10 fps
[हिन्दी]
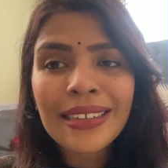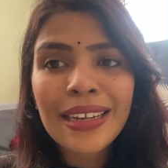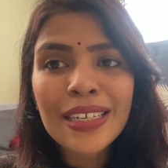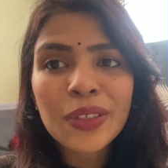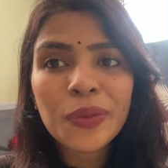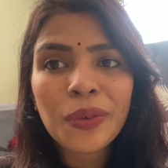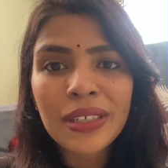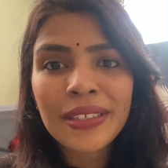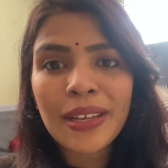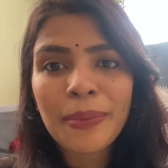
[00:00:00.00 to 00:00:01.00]
गाइज
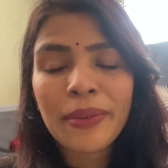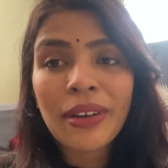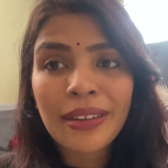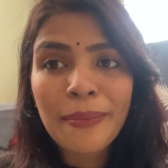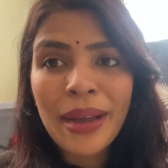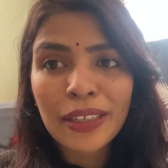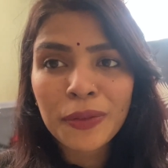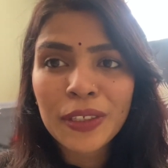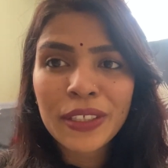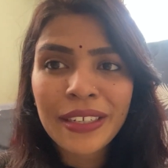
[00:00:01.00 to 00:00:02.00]
व्हाट्सअप एंड वेलकम बैक
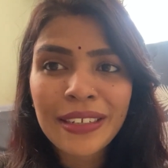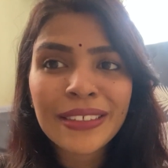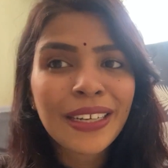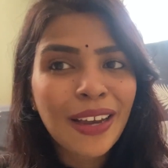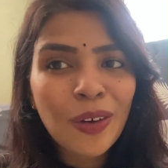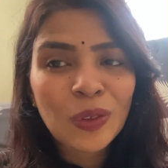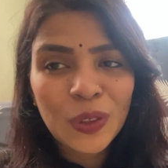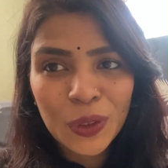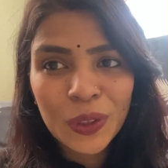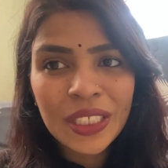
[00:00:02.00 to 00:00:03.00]
टू माई चैनल रियल
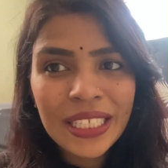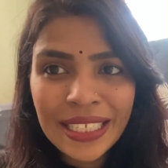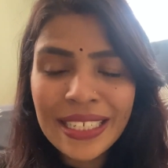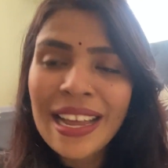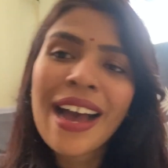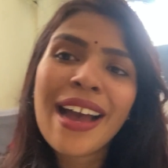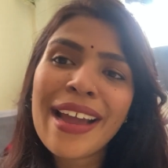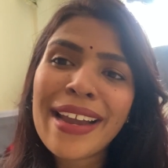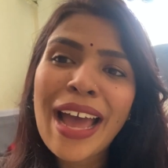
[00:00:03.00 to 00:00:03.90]
हाउ ज्योति सिन्हा